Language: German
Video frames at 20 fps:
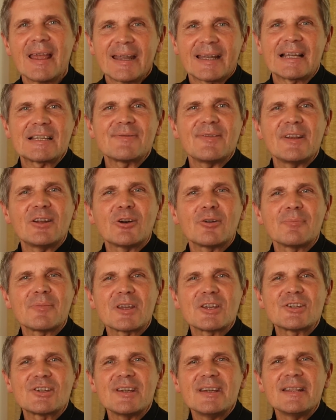Das wiederum
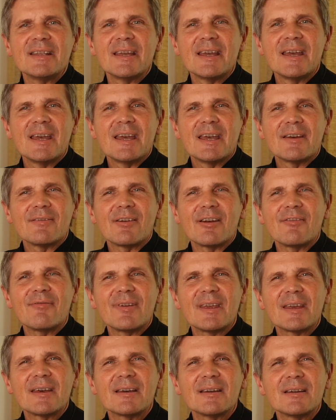geschieht, wenn
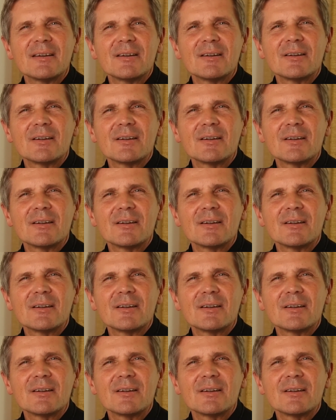wir